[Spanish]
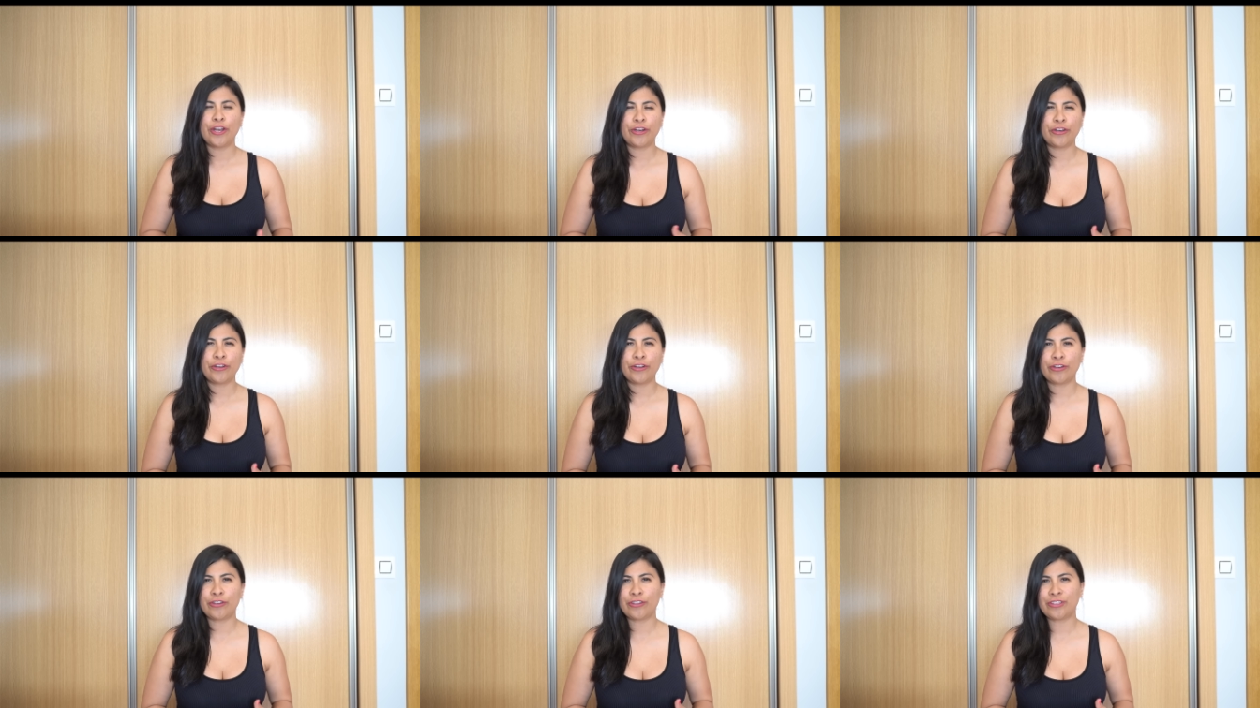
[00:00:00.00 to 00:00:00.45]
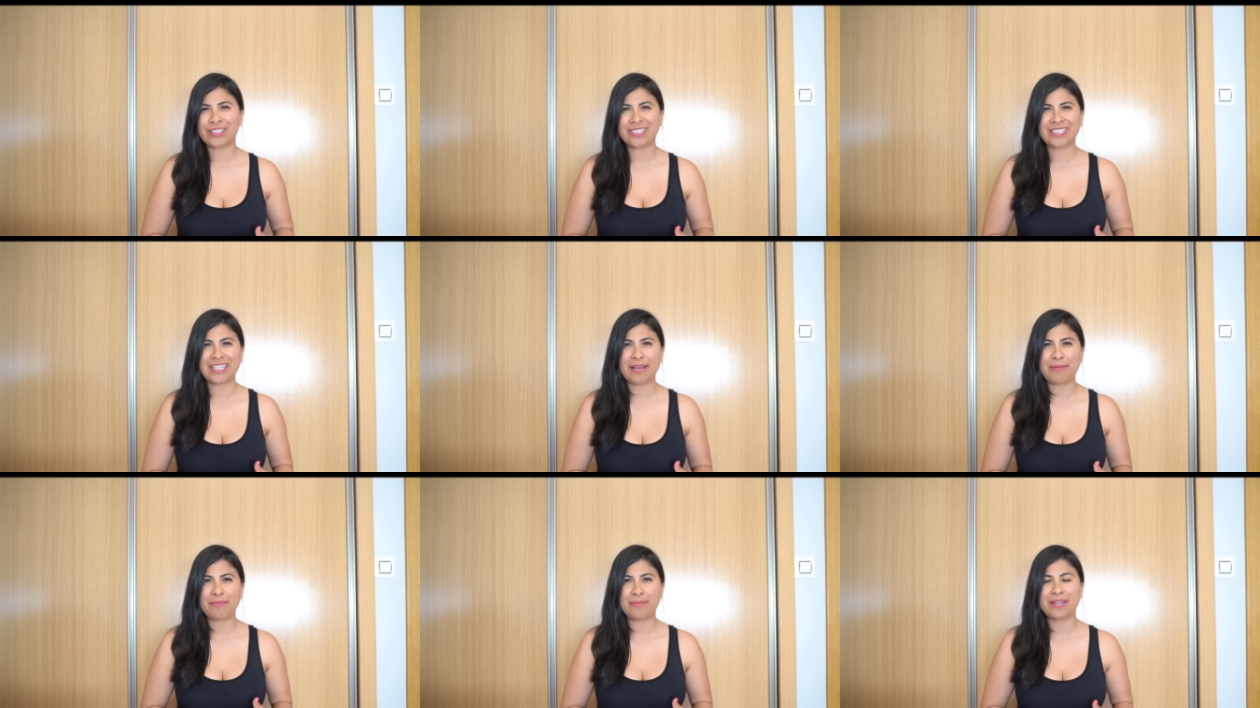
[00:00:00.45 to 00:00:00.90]
no
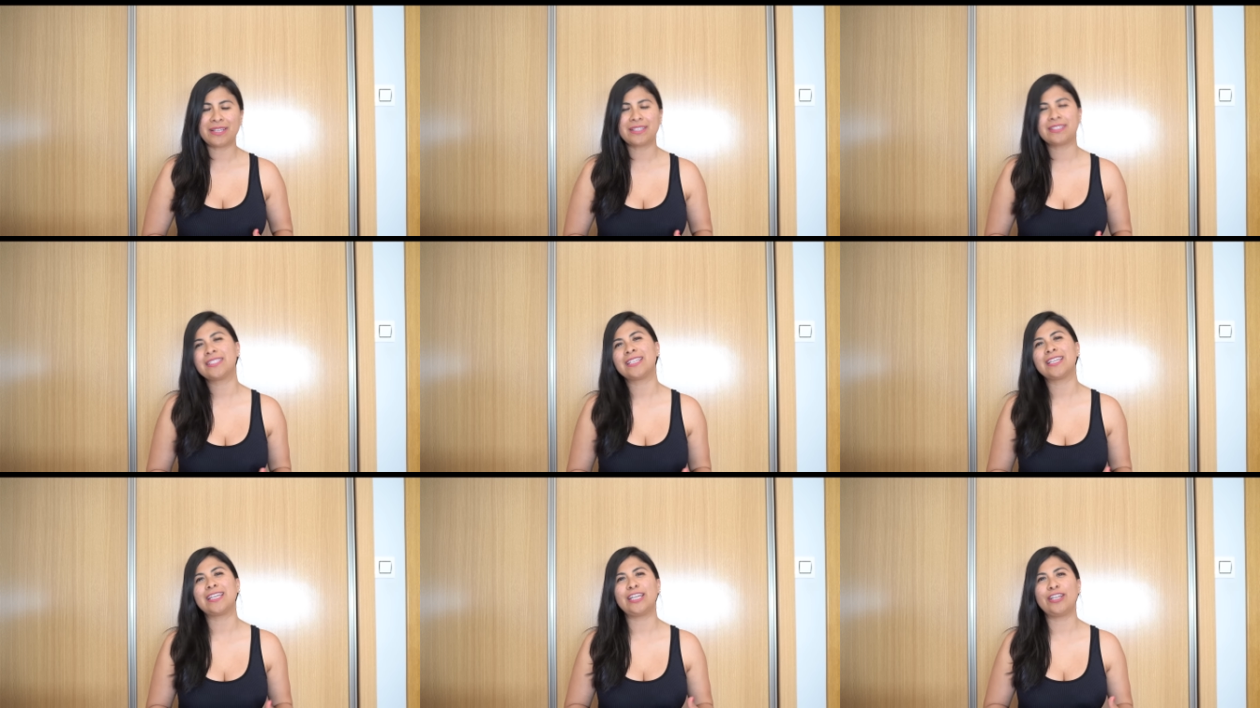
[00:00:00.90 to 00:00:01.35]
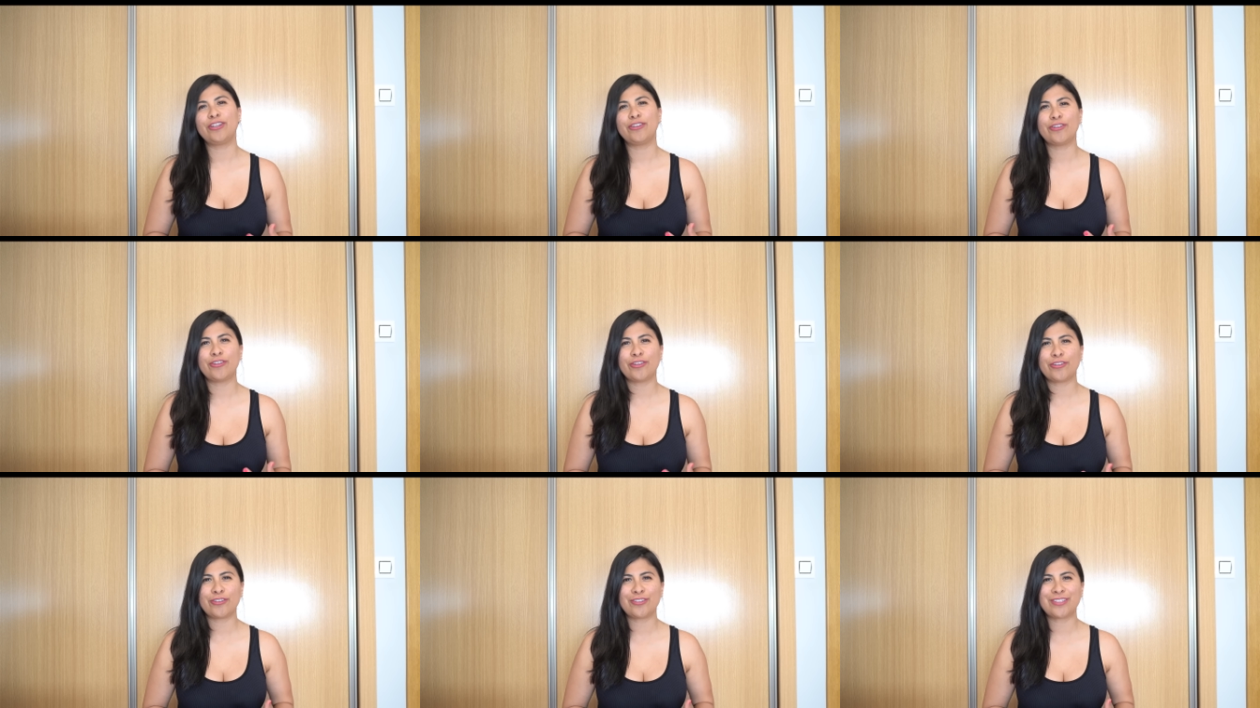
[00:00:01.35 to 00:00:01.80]
nos llamas y
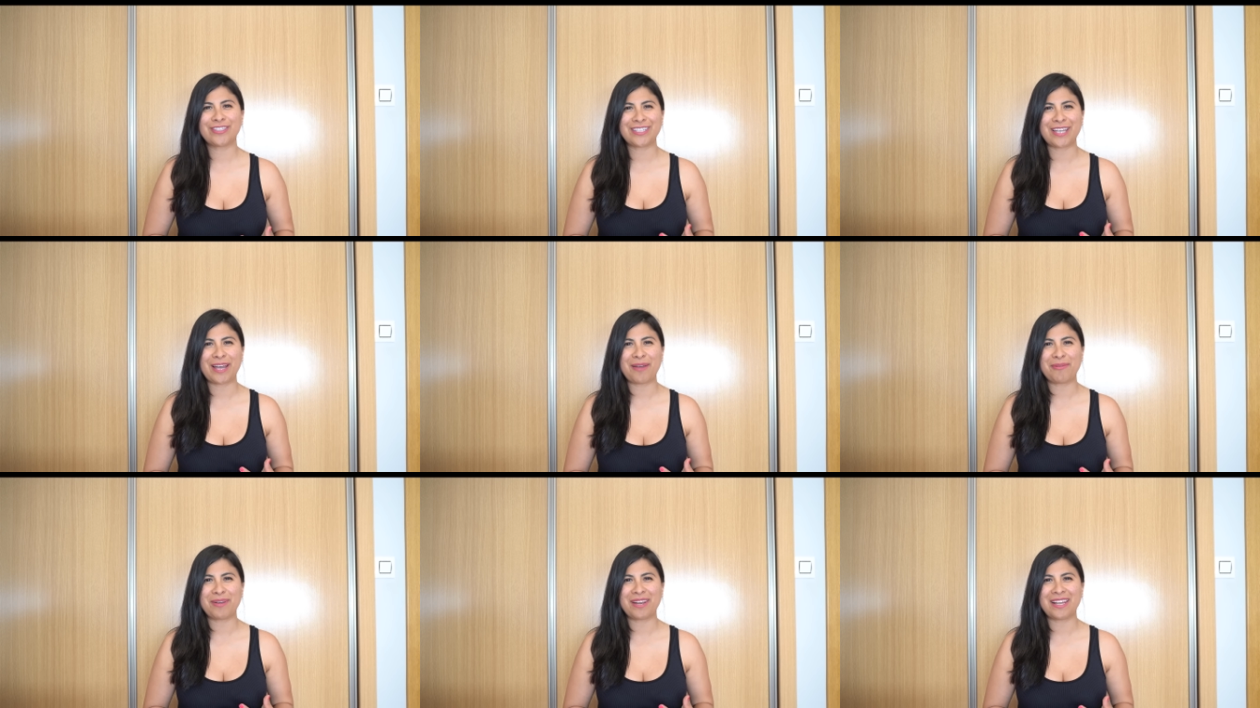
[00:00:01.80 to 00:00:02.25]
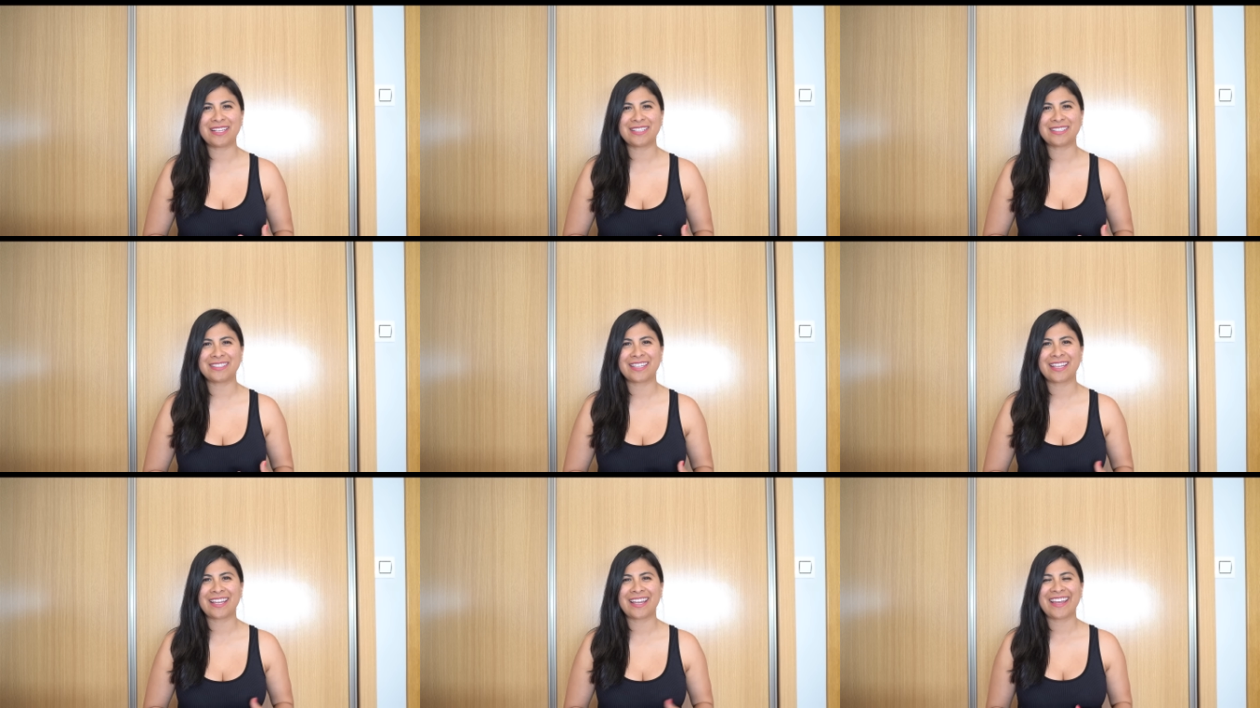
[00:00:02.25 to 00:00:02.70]
no nos
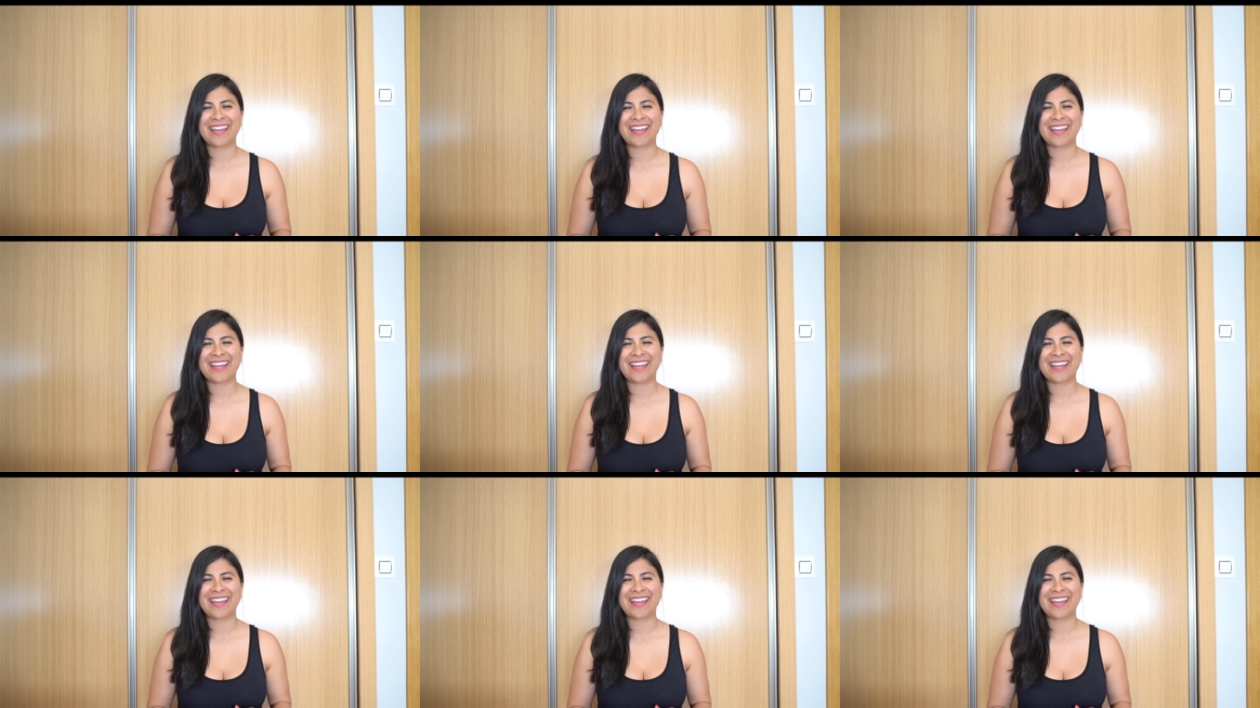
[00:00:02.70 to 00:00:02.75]
hablas.